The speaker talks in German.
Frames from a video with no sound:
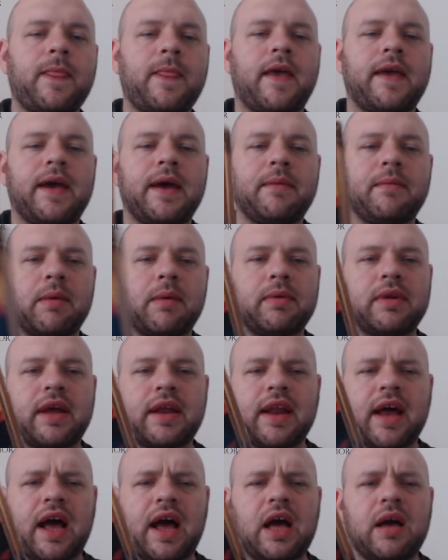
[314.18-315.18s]
Ähm, aber
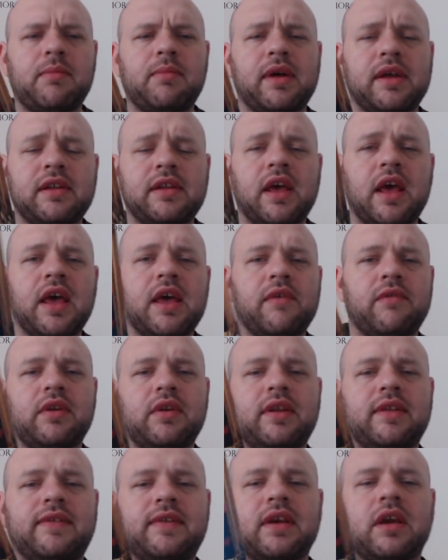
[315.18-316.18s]
deine Arbeit
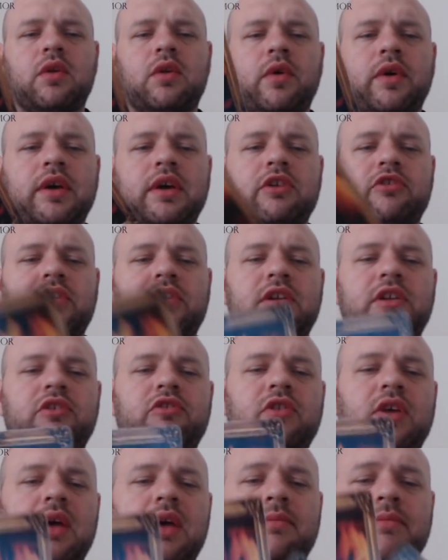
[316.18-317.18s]
wird jetzt ihre neue Geschichte
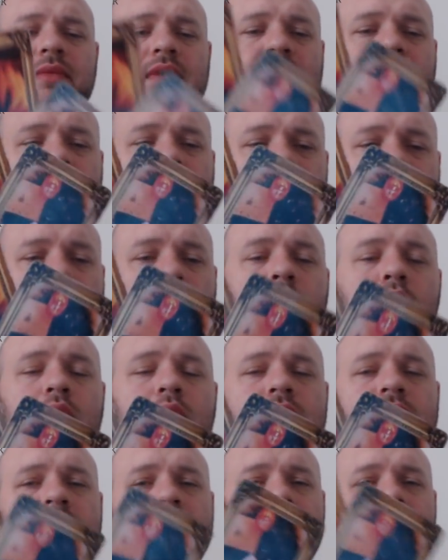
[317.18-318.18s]
schreiben. Es wird
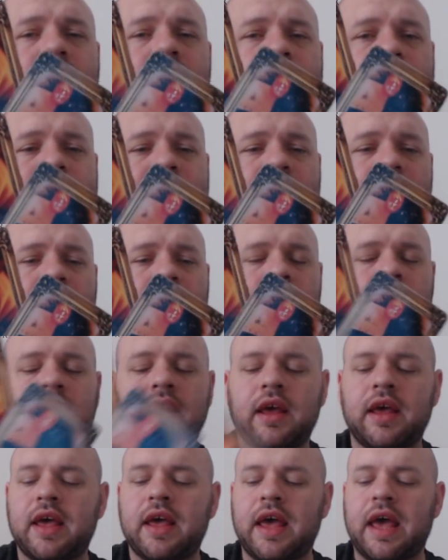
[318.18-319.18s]
positiv sein.
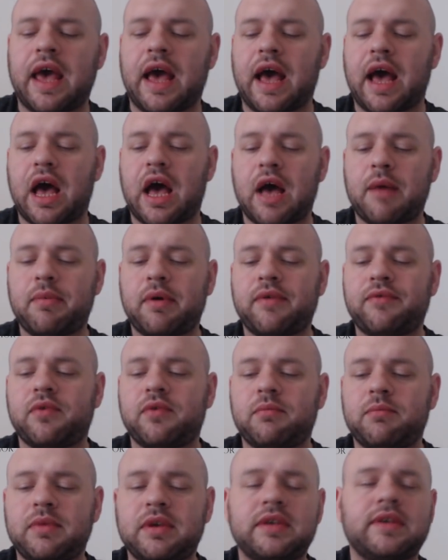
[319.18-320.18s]
Aber für
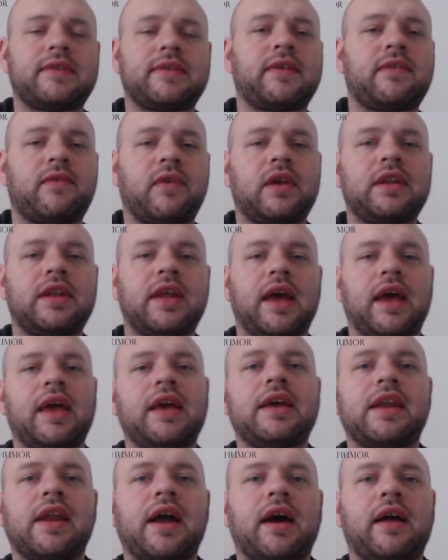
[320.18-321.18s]
mich ist es wegen der
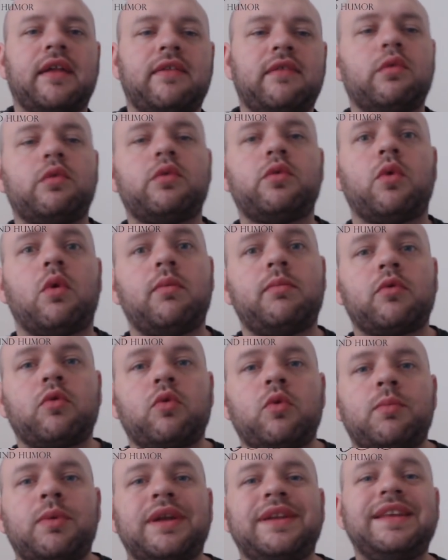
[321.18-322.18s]
Regeneration oben
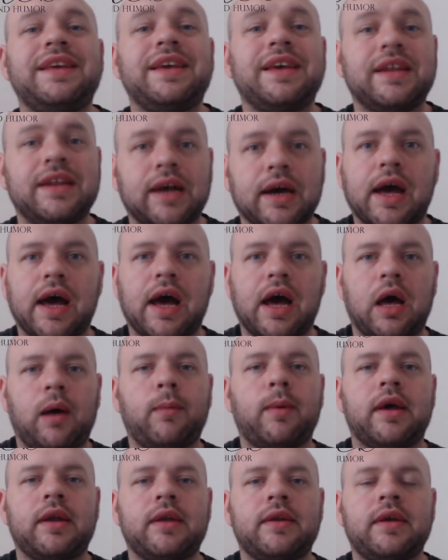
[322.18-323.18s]
drüber die innere
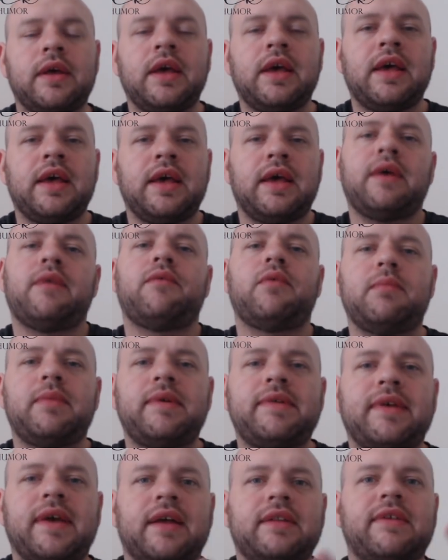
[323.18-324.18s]
Arbeit. Für
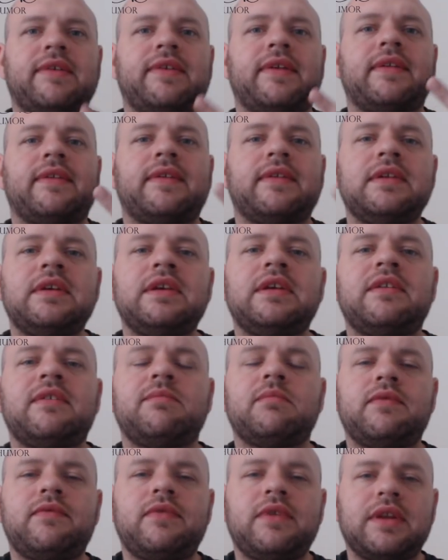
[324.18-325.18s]
mich hat es jetzt nichts
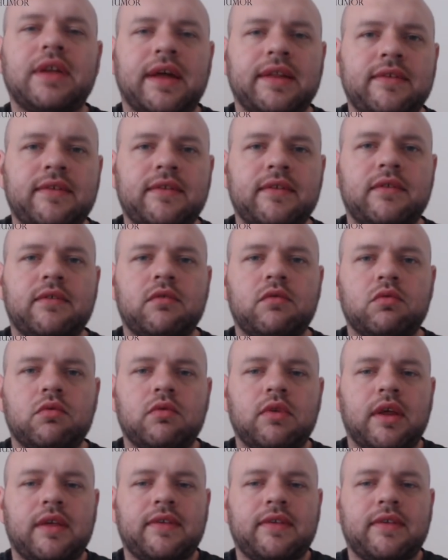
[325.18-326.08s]
mit Finanzen zu tun.